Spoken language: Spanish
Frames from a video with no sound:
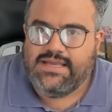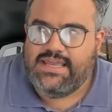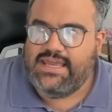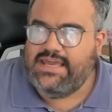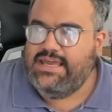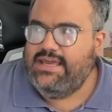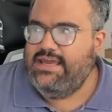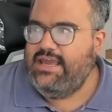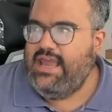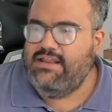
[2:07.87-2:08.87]

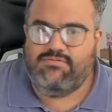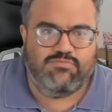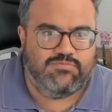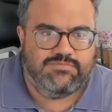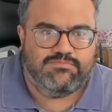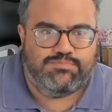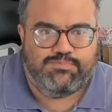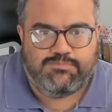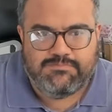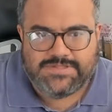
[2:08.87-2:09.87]
Y en,
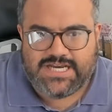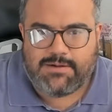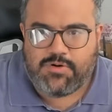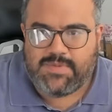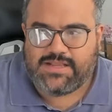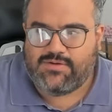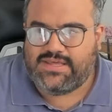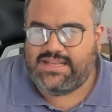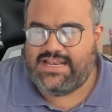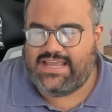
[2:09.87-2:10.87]
llega momentos
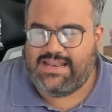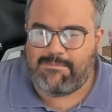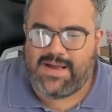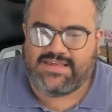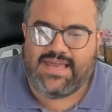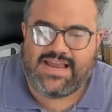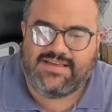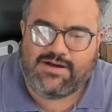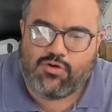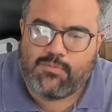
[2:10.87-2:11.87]
en el que, más allá de que
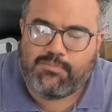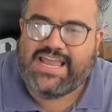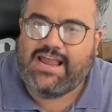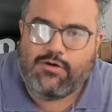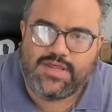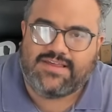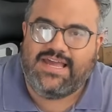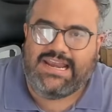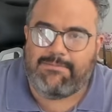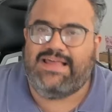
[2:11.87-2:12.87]
sea complicado de
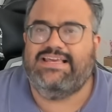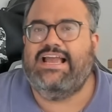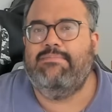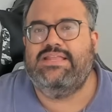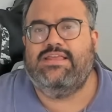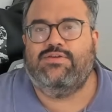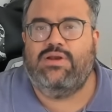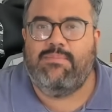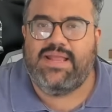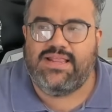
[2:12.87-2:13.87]
hacer, básicamente
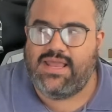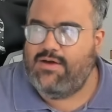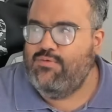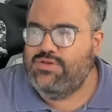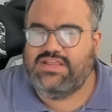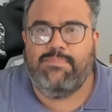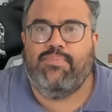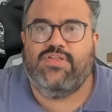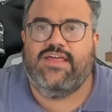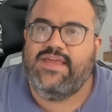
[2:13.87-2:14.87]
solamente un
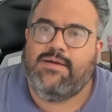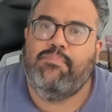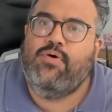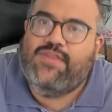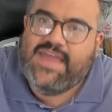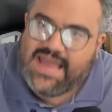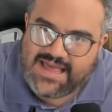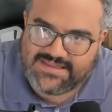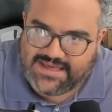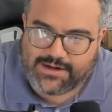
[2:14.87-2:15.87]
tipo de deck podía
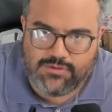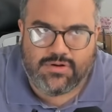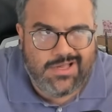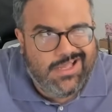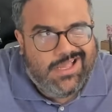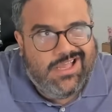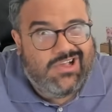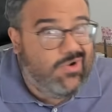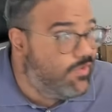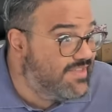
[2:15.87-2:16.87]
hacerlo
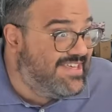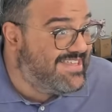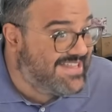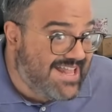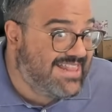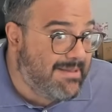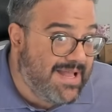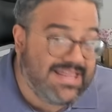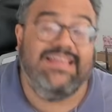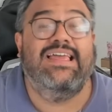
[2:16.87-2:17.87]

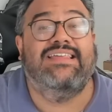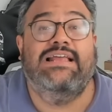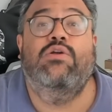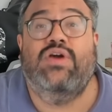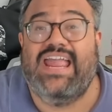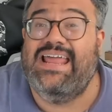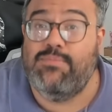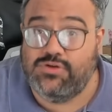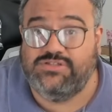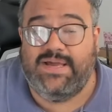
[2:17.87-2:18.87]
consistentemente si así lo
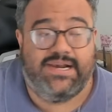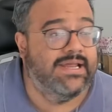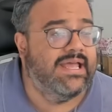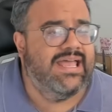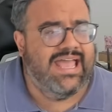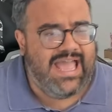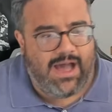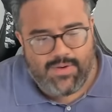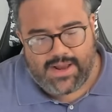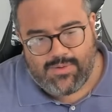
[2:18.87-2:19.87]
queremos ver.
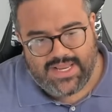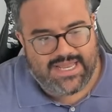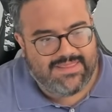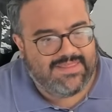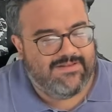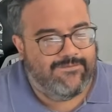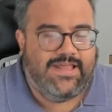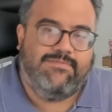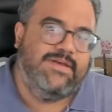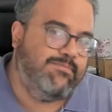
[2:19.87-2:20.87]
Ahora con la llegada de
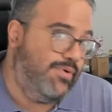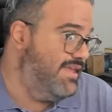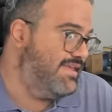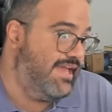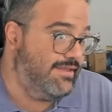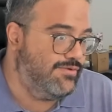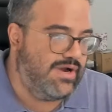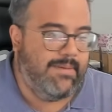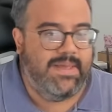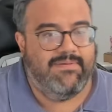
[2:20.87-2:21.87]
Dylan Smith, pues esto
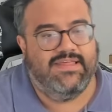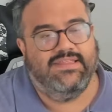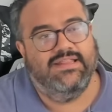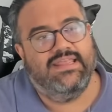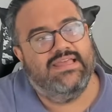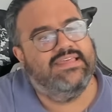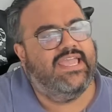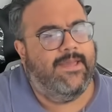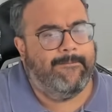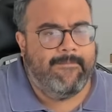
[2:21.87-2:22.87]
cambia bastante. Así
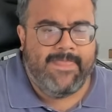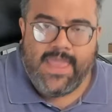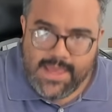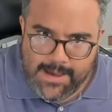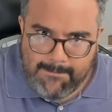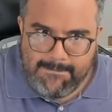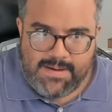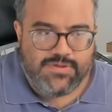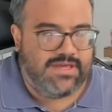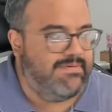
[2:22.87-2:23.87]
que
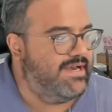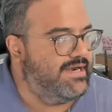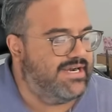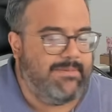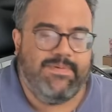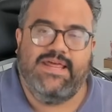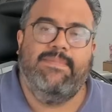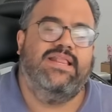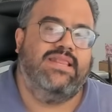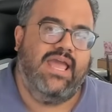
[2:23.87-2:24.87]
vamos a ver
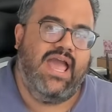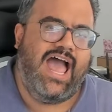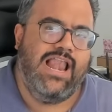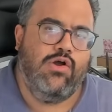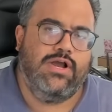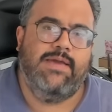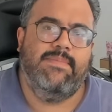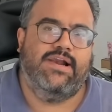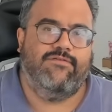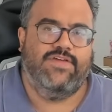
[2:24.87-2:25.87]
rápidamente a lo que
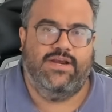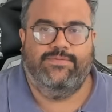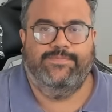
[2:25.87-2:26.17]
me refiero.